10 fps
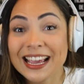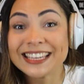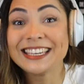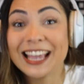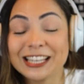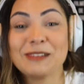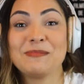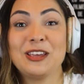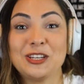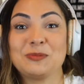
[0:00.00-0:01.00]
é que ela
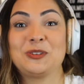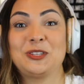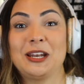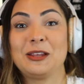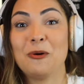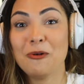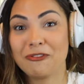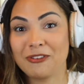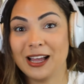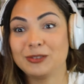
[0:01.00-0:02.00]
mesma estranhou o
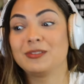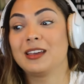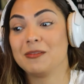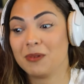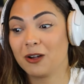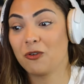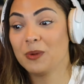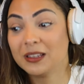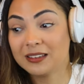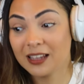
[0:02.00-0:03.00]
fato da irmã
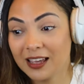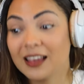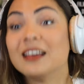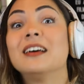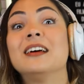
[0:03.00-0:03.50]
cometer.